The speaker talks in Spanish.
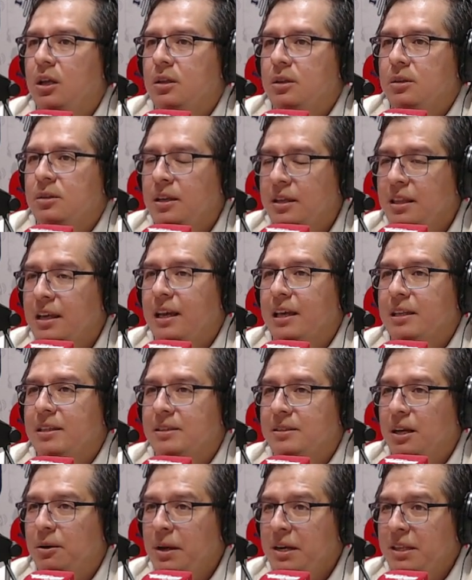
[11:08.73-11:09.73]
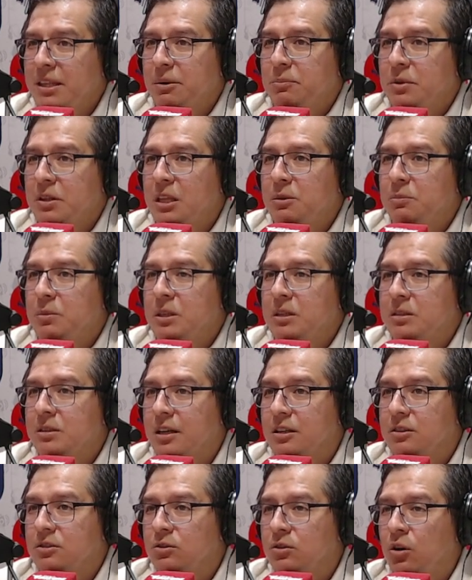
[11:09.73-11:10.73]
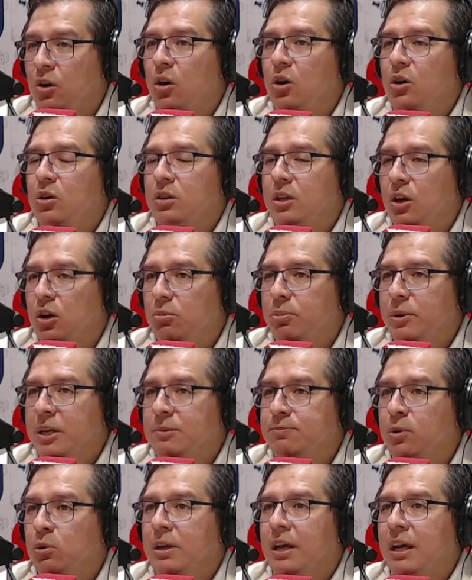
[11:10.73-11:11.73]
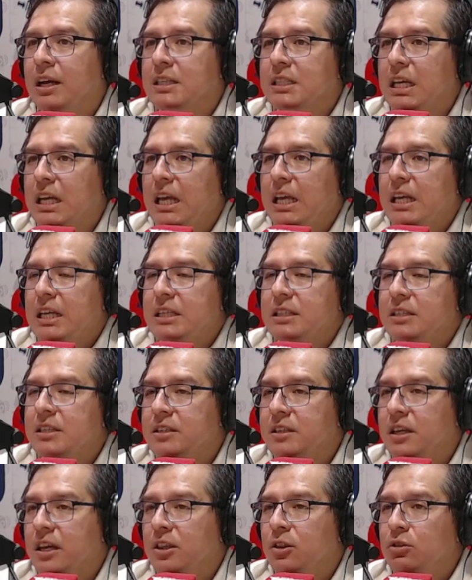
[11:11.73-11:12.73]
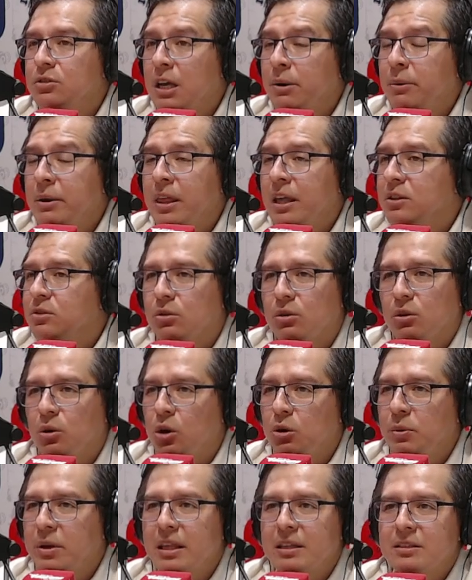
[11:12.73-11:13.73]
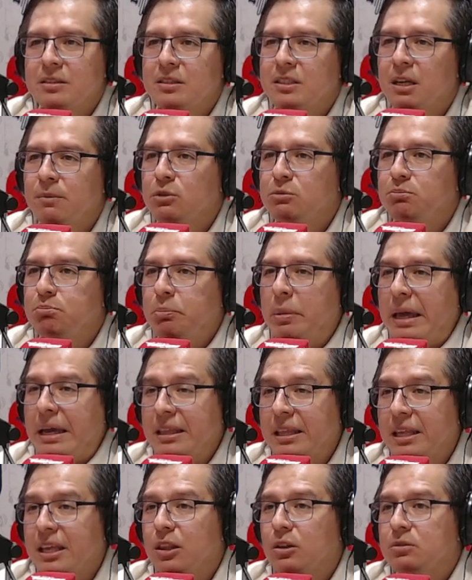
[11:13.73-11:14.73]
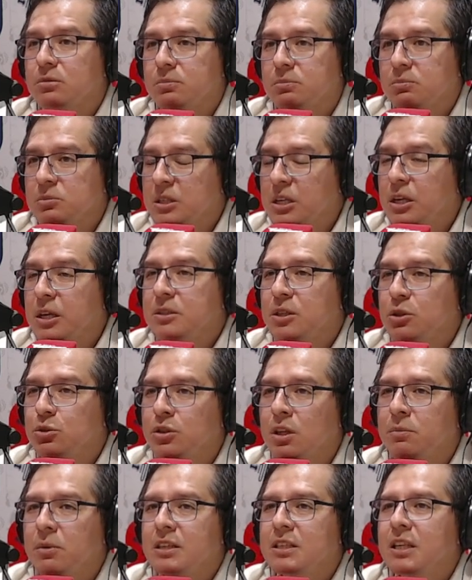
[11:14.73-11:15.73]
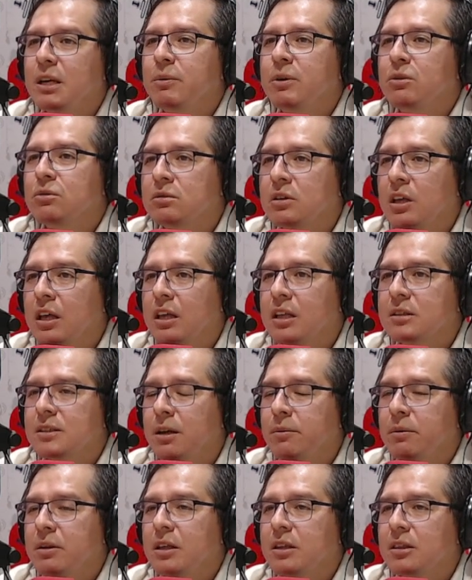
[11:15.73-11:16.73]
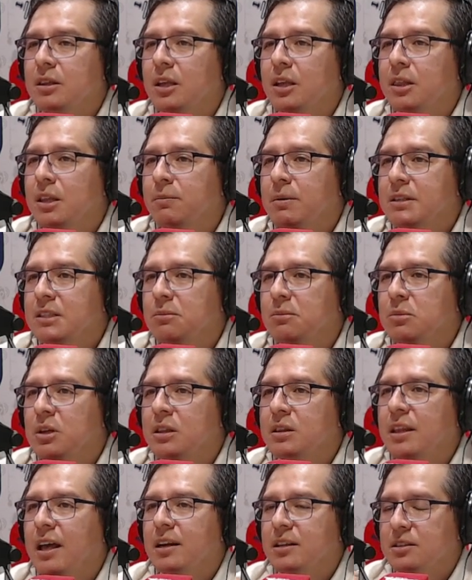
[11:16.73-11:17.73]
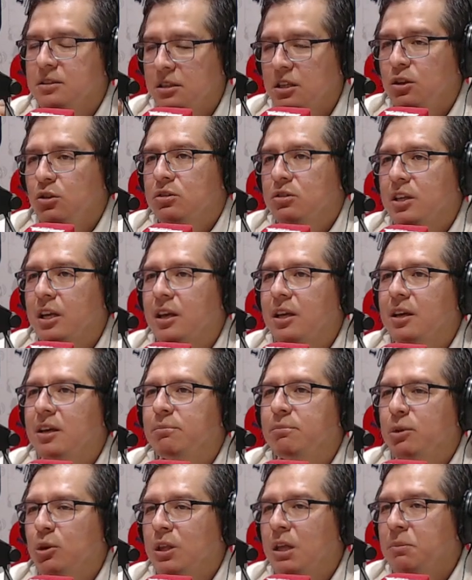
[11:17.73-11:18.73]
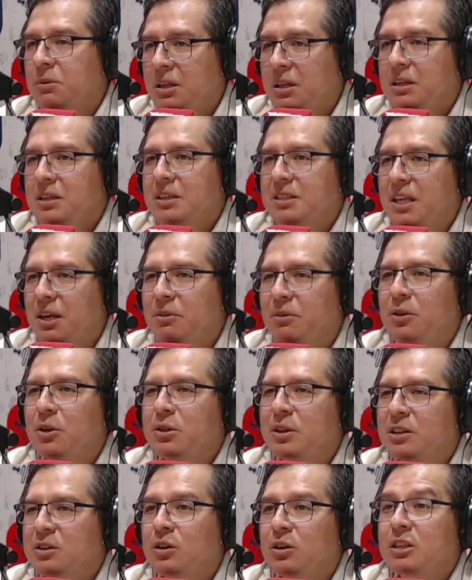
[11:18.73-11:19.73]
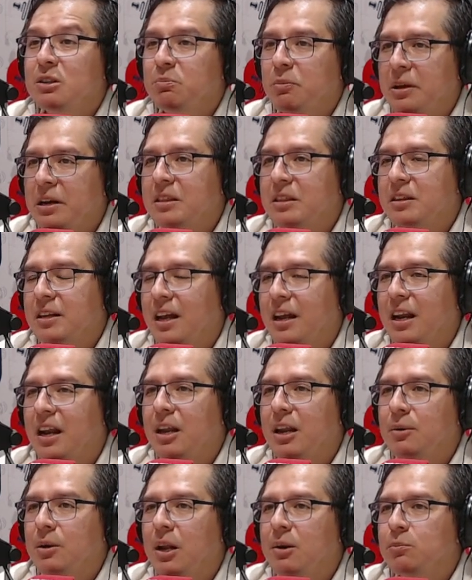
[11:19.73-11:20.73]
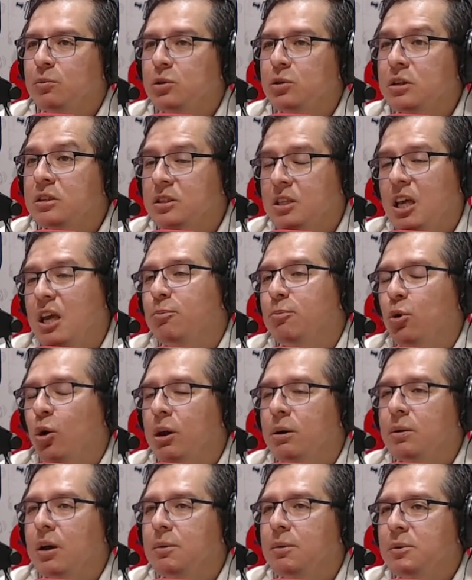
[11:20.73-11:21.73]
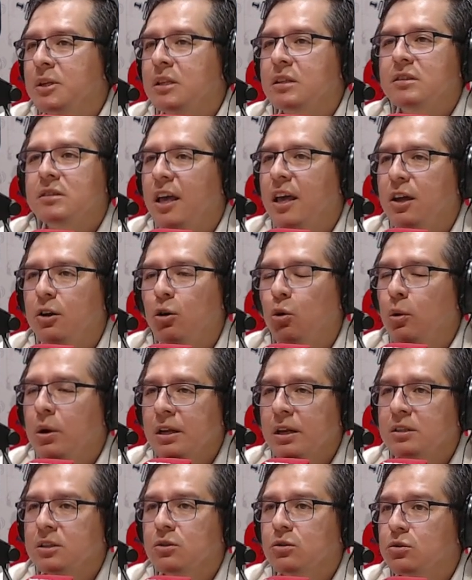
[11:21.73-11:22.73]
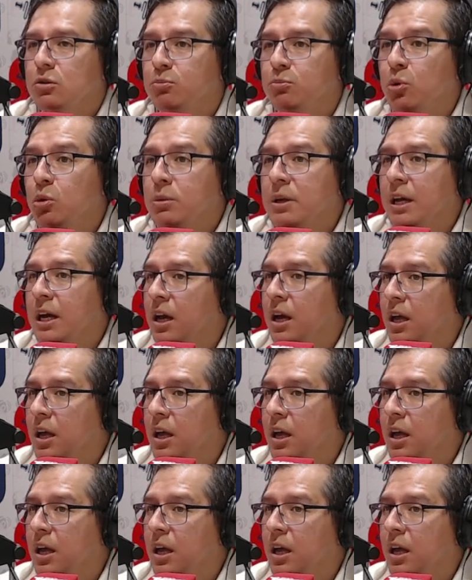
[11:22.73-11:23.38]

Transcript: tiene que saber también de administración, de compras públicas. Si es que no sabe de eso, olvídese, estamos perdidos. Si, usted me dice, a ver, usted sabe de, temas ambientales, sí, yo sé, pero también tiene que saber de otras cosas para entrar al, municipio, al, al ministerio o cualquier institución pública.